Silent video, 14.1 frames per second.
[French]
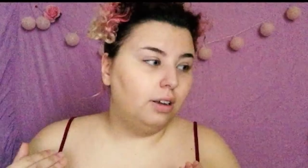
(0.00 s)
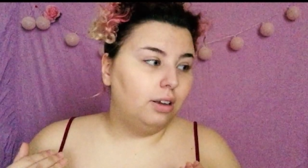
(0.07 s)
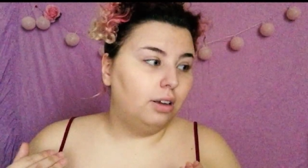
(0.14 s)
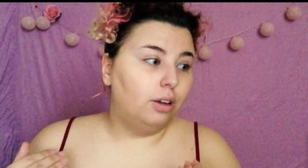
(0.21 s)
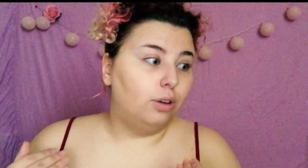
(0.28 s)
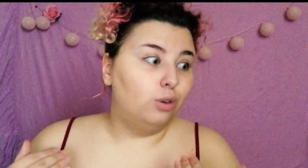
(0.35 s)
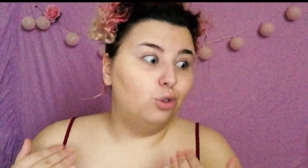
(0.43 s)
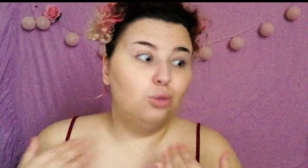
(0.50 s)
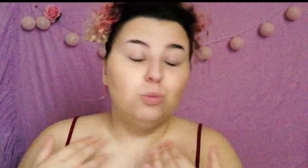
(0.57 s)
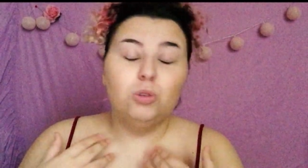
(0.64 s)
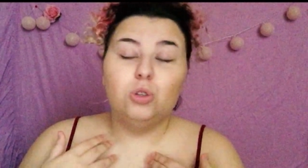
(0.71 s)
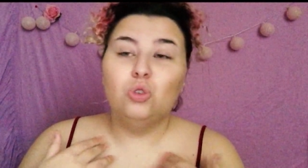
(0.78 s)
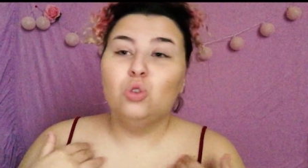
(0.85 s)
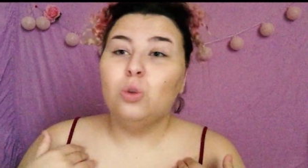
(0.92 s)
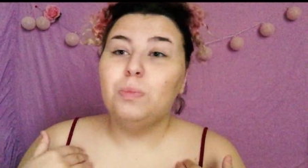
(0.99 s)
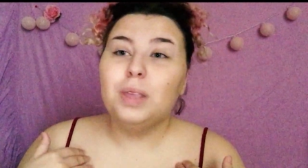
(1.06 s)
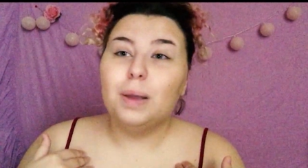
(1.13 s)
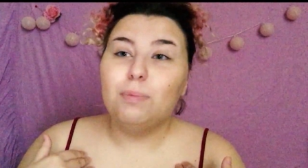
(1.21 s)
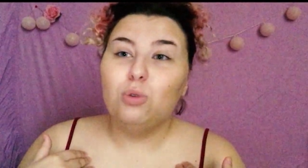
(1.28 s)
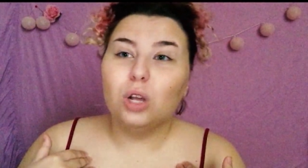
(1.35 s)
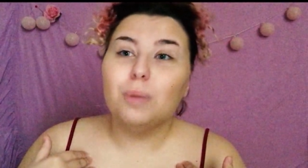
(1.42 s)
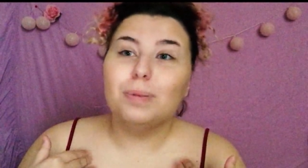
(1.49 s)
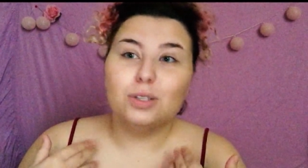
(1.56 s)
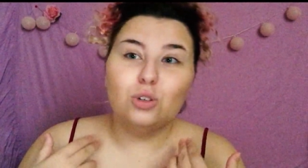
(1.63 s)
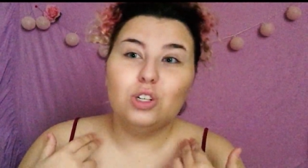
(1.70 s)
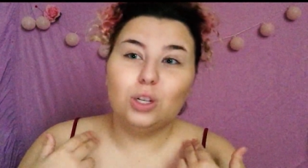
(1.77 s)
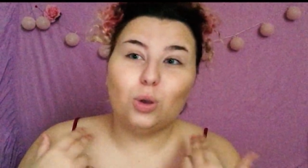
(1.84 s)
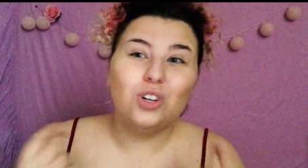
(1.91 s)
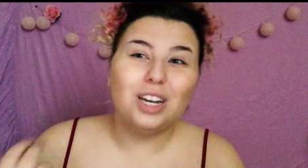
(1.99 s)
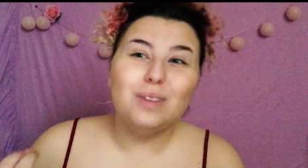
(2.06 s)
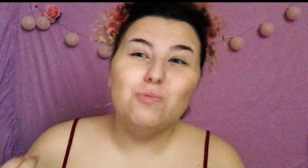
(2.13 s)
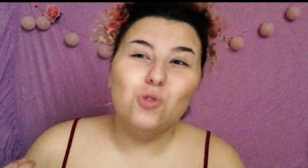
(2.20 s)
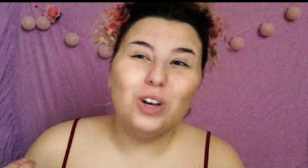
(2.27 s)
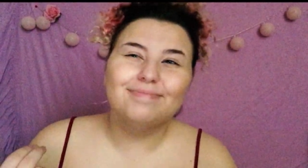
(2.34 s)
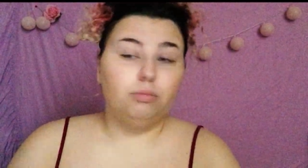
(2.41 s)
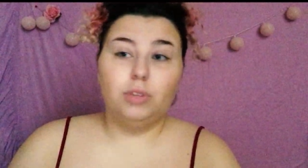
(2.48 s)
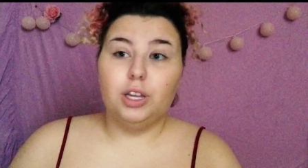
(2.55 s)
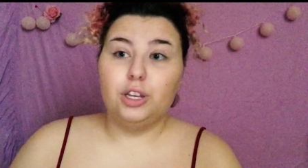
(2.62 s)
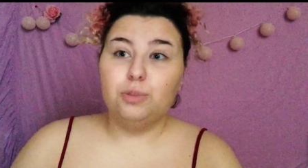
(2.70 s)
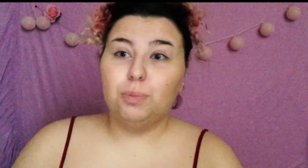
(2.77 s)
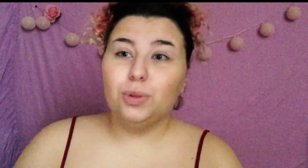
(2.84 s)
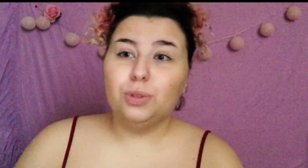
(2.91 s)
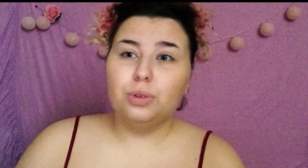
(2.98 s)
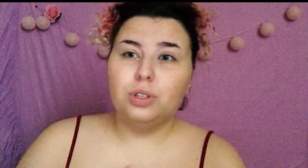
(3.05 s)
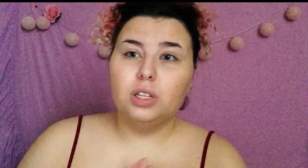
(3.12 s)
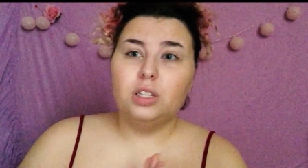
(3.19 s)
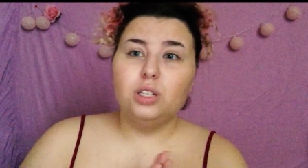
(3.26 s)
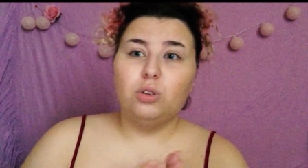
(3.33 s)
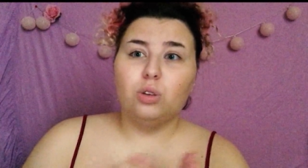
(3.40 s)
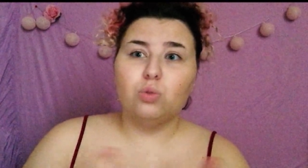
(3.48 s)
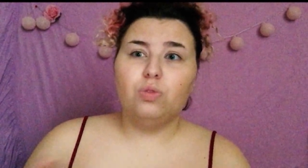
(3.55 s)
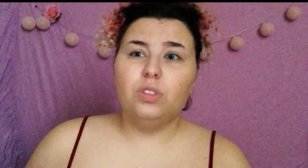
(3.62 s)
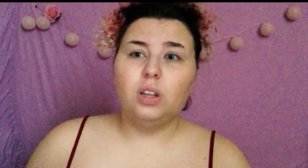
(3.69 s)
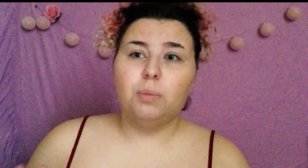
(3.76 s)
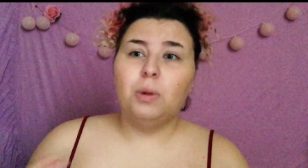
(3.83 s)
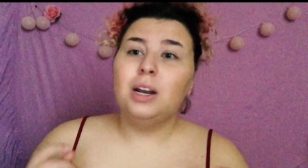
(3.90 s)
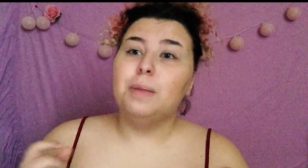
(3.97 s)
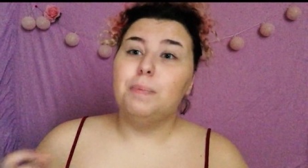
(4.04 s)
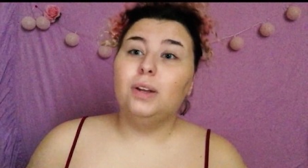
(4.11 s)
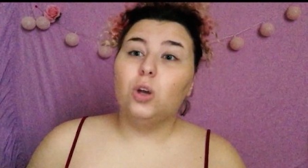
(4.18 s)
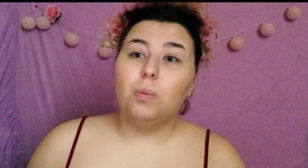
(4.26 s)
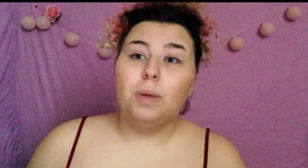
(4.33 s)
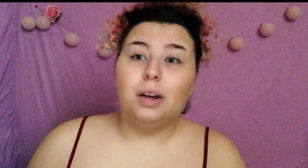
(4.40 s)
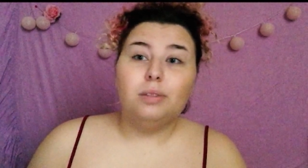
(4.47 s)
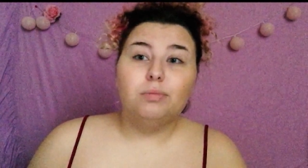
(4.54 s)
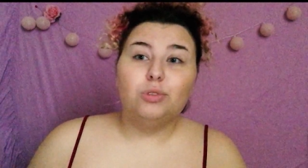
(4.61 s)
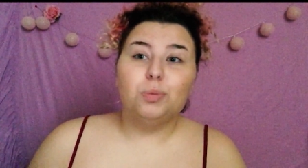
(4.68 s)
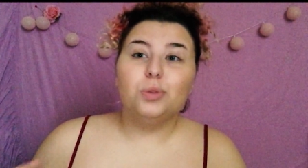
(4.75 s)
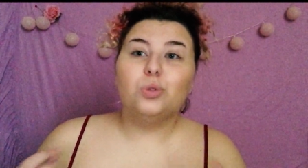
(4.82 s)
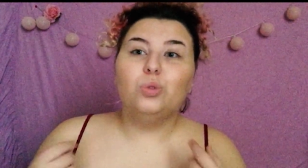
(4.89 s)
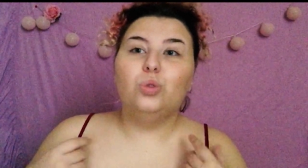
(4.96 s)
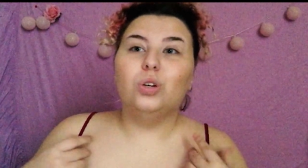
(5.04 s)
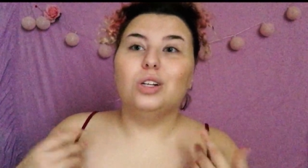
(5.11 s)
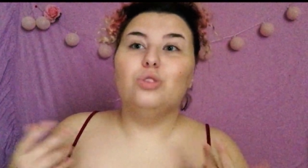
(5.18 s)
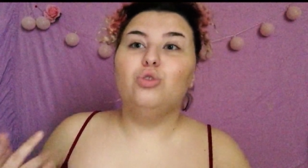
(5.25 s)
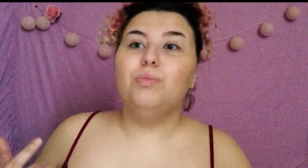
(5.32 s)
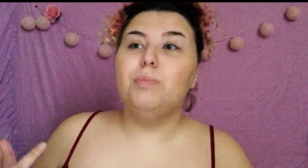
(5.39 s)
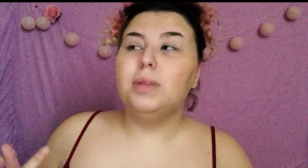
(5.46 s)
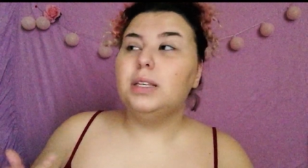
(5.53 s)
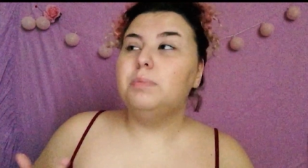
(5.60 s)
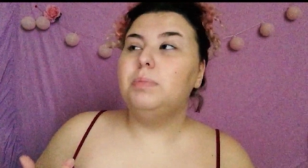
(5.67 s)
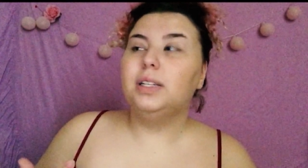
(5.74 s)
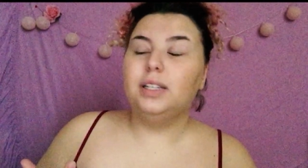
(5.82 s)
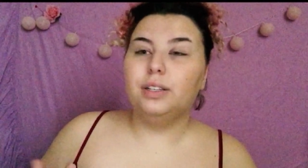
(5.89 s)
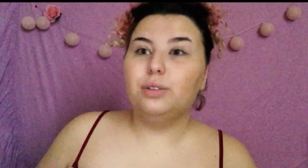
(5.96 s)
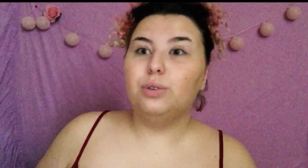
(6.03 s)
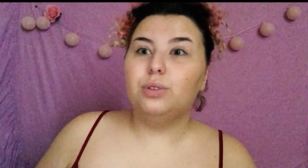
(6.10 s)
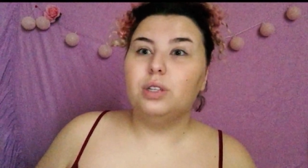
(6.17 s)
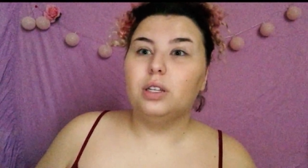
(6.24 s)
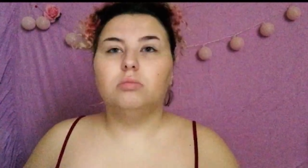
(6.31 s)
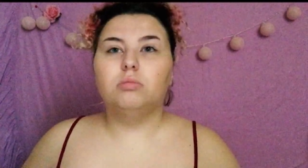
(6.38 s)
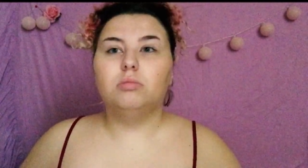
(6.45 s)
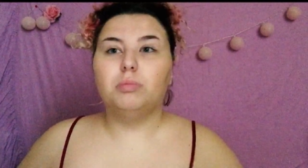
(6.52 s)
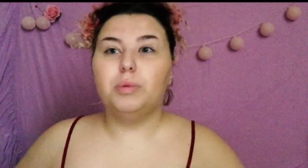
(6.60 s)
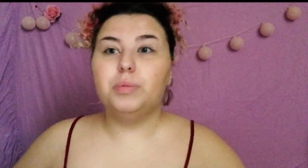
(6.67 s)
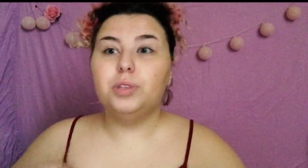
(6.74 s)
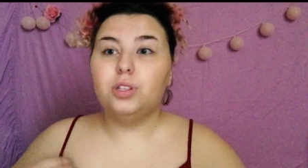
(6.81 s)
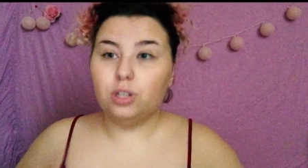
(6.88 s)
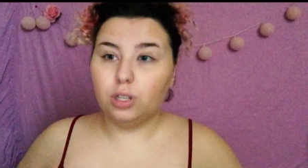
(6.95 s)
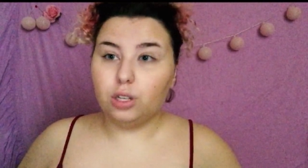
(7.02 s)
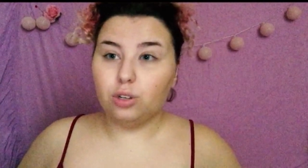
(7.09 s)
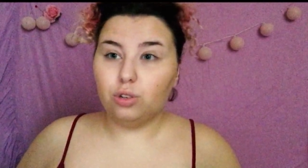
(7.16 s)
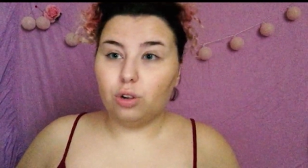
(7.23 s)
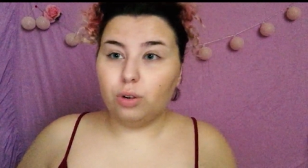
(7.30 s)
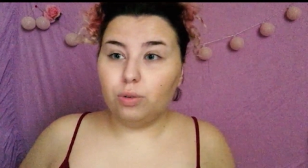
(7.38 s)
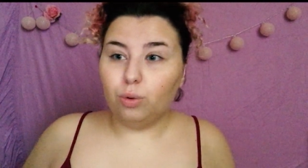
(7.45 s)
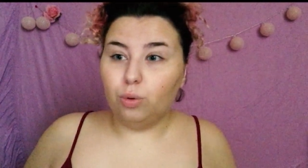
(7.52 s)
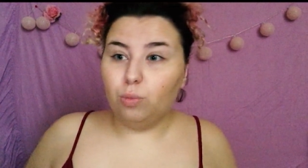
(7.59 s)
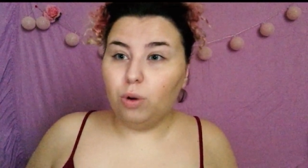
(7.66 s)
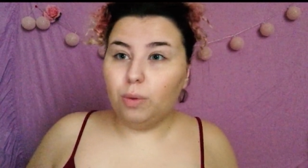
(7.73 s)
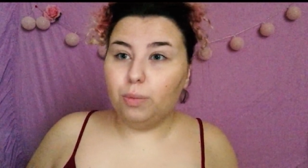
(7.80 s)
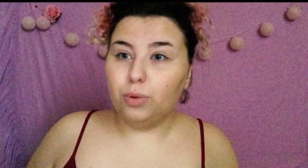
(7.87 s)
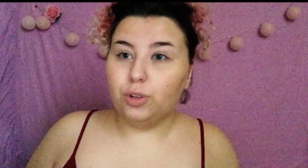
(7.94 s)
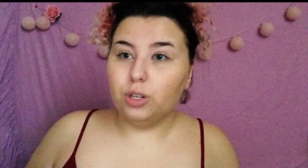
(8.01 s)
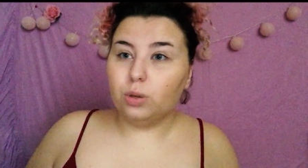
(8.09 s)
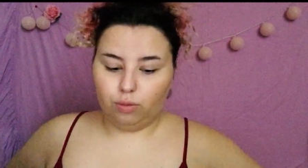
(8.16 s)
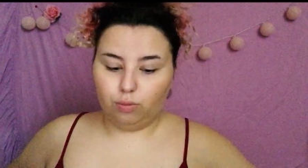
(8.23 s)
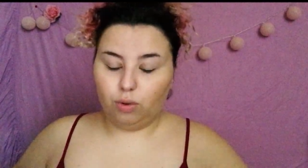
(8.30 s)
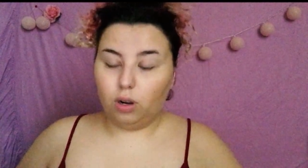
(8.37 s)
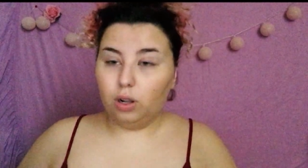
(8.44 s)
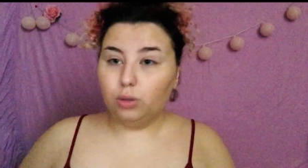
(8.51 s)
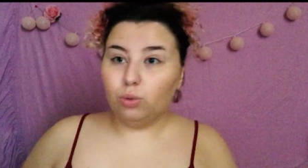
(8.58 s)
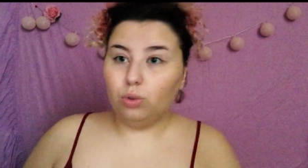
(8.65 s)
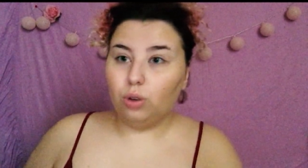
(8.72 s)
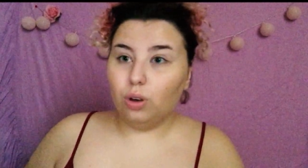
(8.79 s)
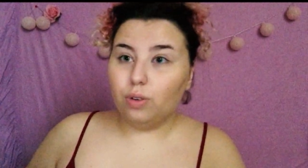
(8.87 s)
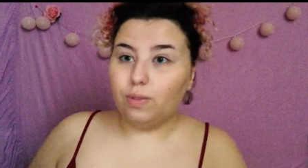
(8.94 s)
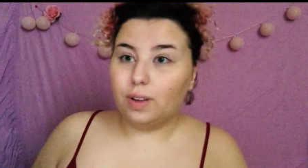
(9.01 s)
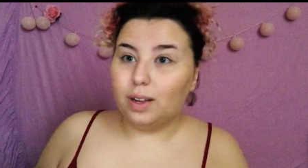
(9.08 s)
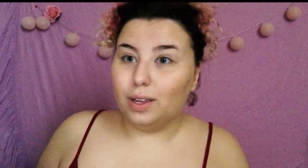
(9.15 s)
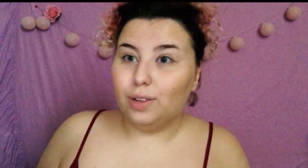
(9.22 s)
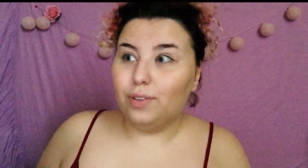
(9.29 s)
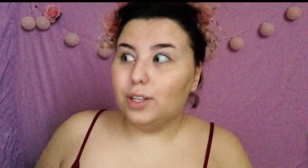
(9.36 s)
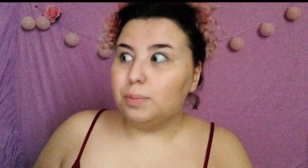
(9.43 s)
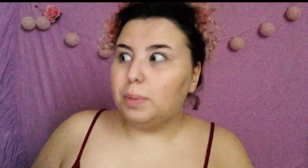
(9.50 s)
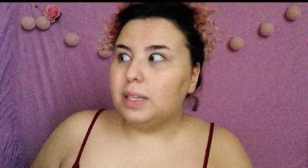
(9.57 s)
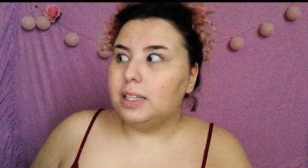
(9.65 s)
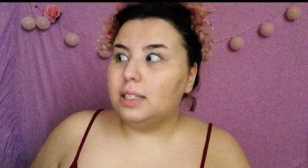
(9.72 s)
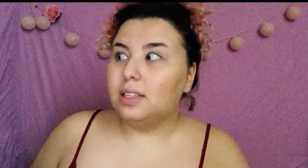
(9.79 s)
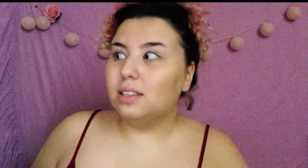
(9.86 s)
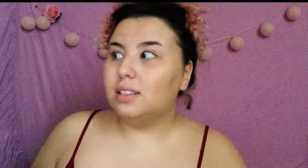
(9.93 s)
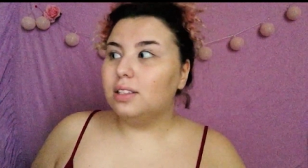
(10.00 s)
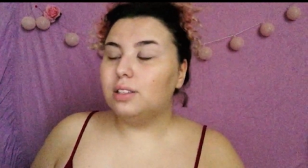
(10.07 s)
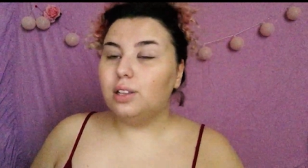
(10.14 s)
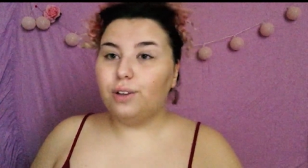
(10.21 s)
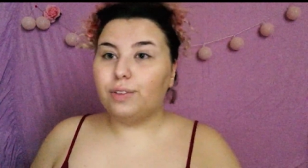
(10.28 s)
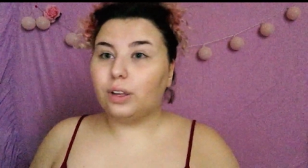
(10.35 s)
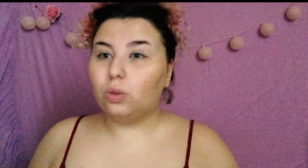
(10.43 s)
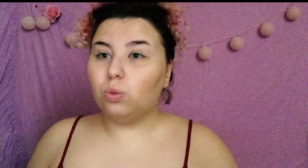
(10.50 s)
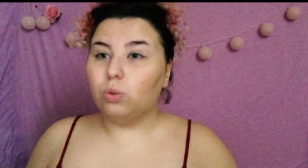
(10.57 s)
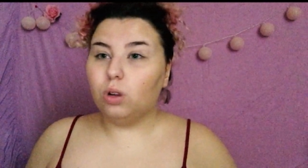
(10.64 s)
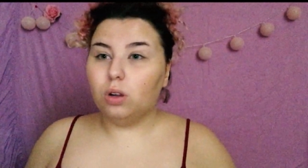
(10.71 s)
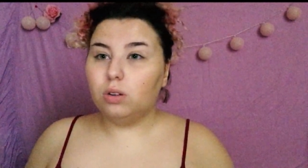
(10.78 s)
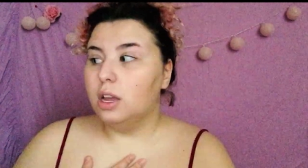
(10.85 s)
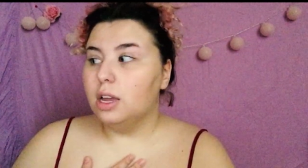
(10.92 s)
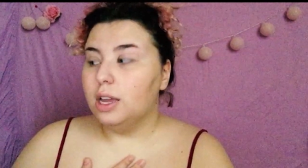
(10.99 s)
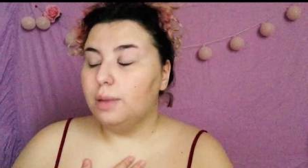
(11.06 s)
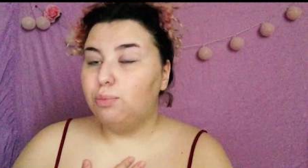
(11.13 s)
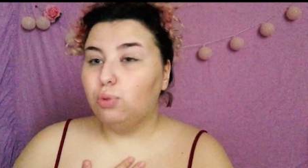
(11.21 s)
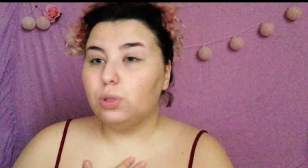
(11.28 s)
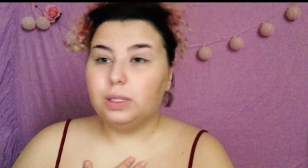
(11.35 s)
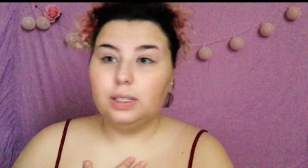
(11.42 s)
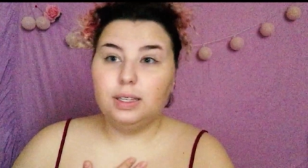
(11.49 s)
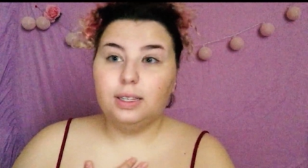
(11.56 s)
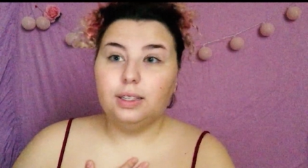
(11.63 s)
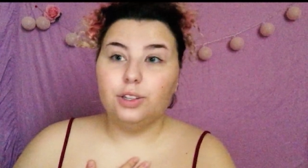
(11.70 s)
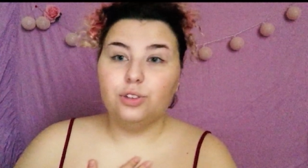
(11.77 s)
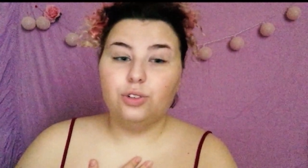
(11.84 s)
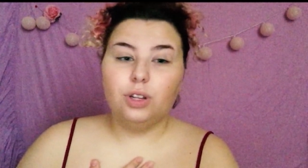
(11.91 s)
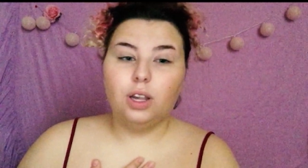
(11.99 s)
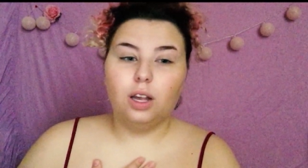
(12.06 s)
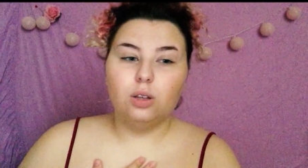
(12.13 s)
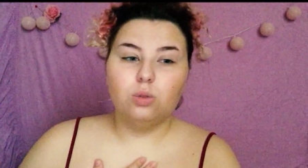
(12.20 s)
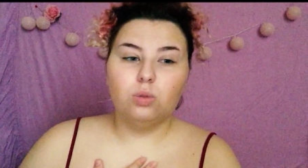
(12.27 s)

Euh, je me suis juste mis à pleurer parce que j'ai cru que j'allais mourir. Je pense que cette situation finalement elle est pas normale. Je pense qu'on aurait dû m'expliquer ce que c'était. Même si j'étais jeune, au moins me dire oui, bah ton corps, va, il va se passer ça, ça, ça avec ton corps pour ce qui est des jeunes garçons,